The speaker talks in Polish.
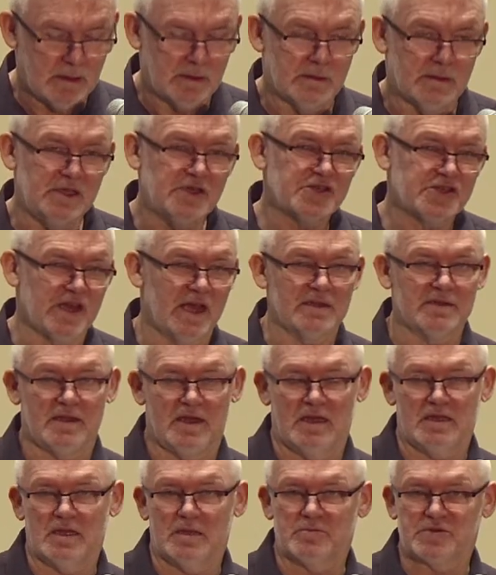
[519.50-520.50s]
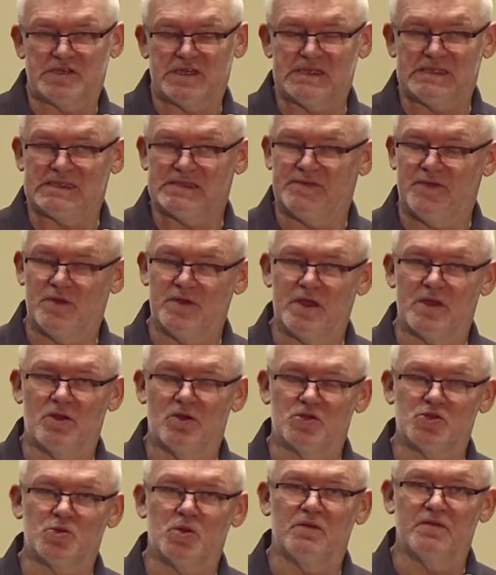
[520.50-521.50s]
I szatan przez
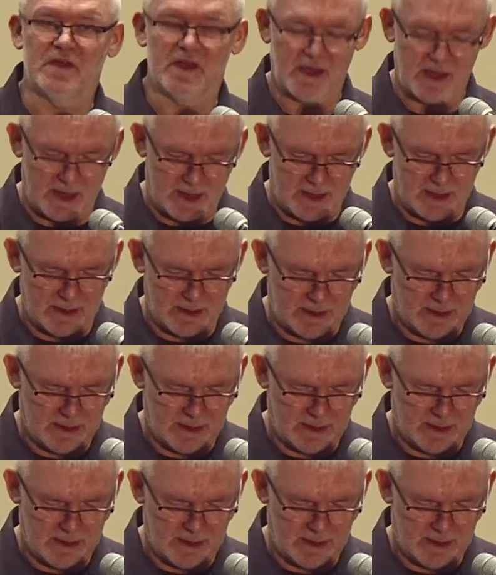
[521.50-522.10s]
swojego człowieka